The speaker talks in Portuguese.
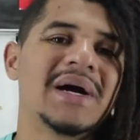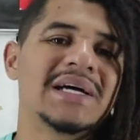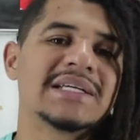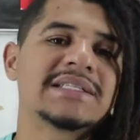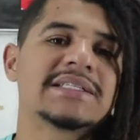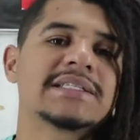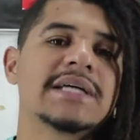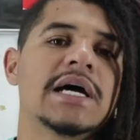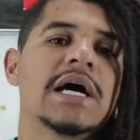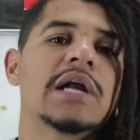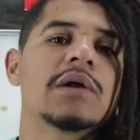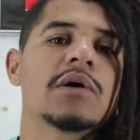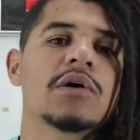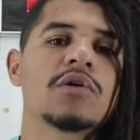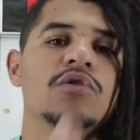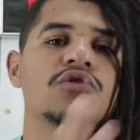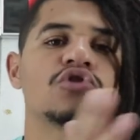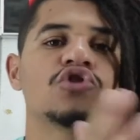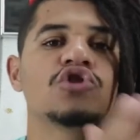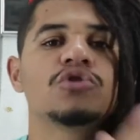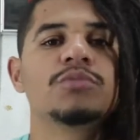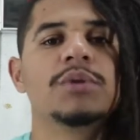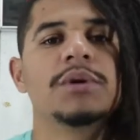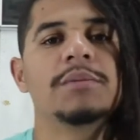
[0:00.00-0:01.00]
passaram a
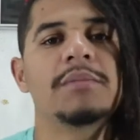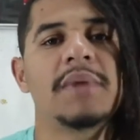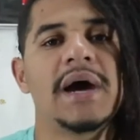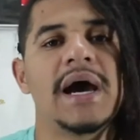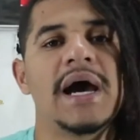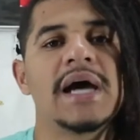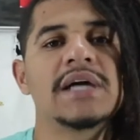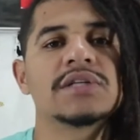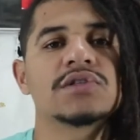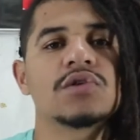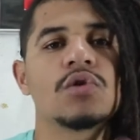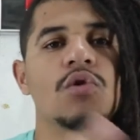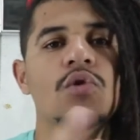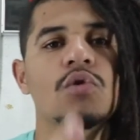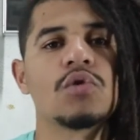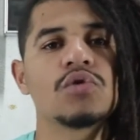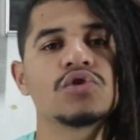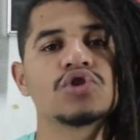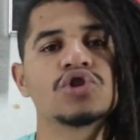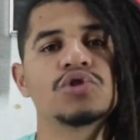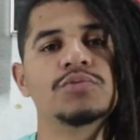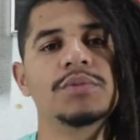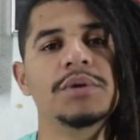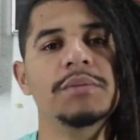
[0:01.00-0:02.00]
consumir mais ou
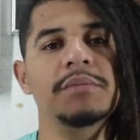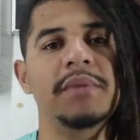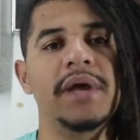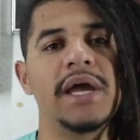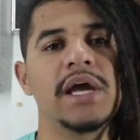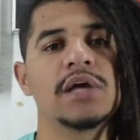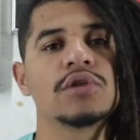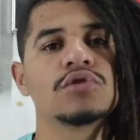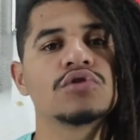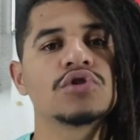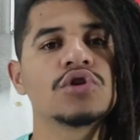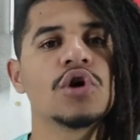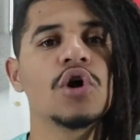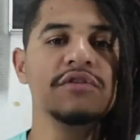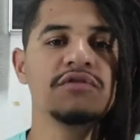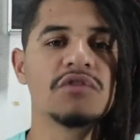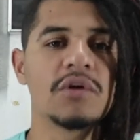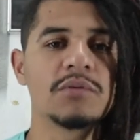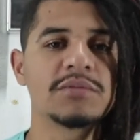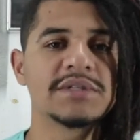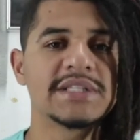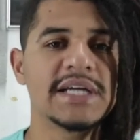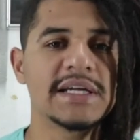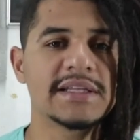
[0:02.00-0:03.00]
consumir menos.
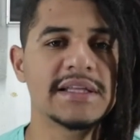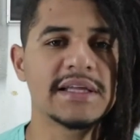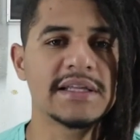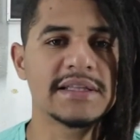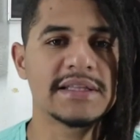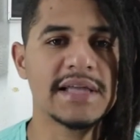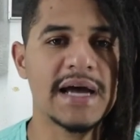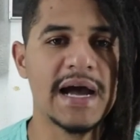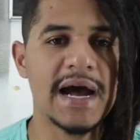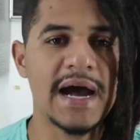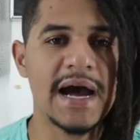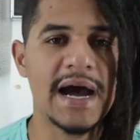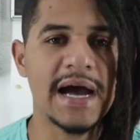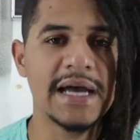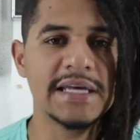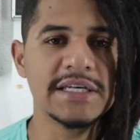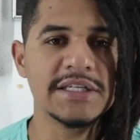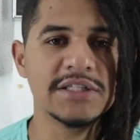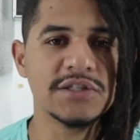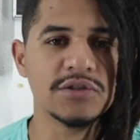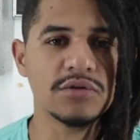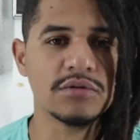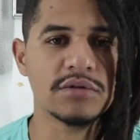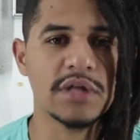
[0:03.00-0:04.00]
Vamos se atentar a
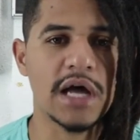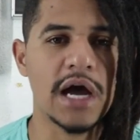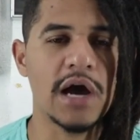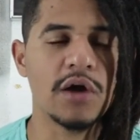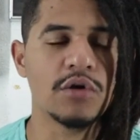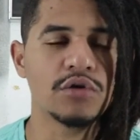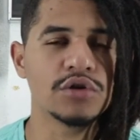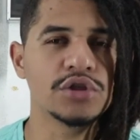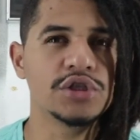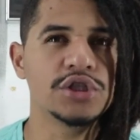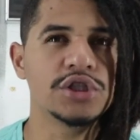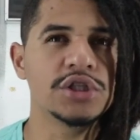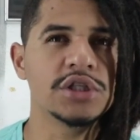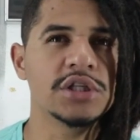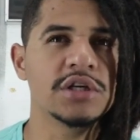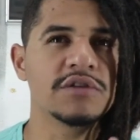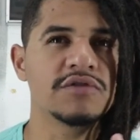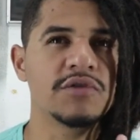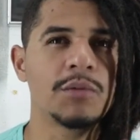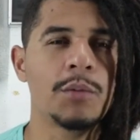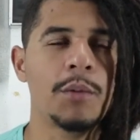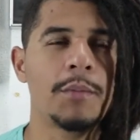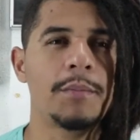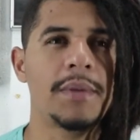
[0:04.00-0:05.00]
isso, tá? A
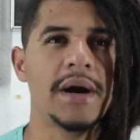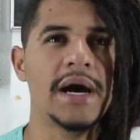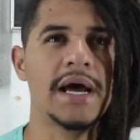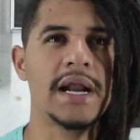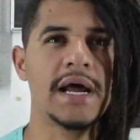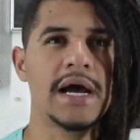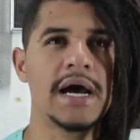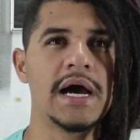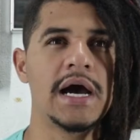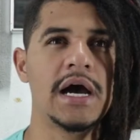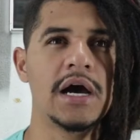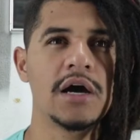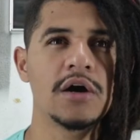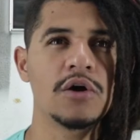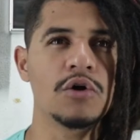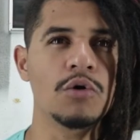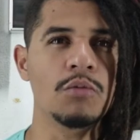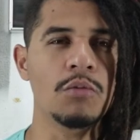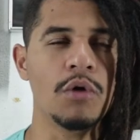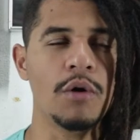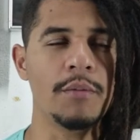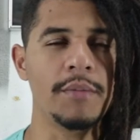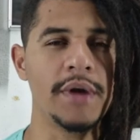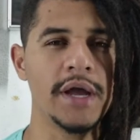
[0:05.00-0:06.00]
rotina, vamos parar
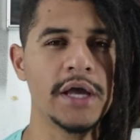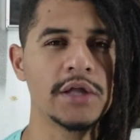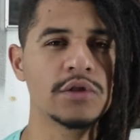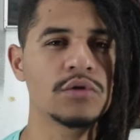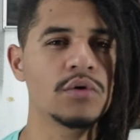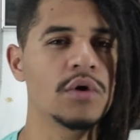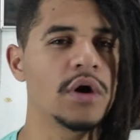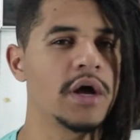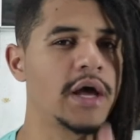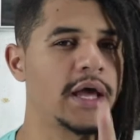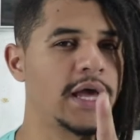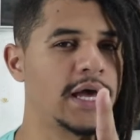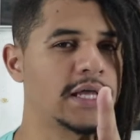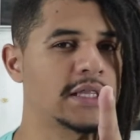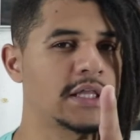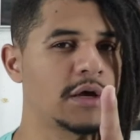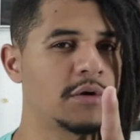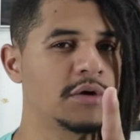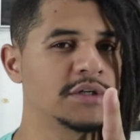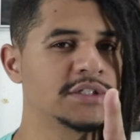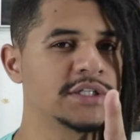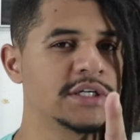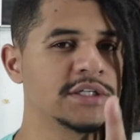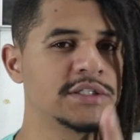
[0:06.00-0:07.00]
um momento, é
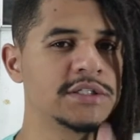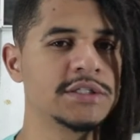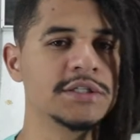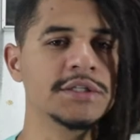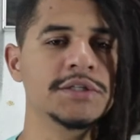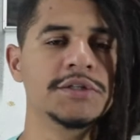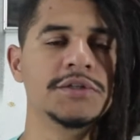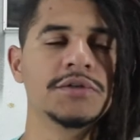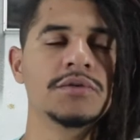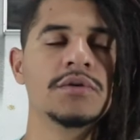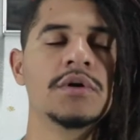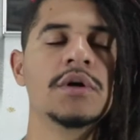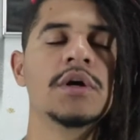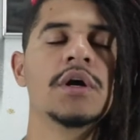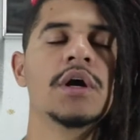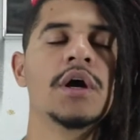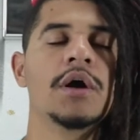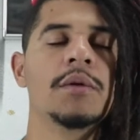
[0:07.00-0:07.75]
até um exercício.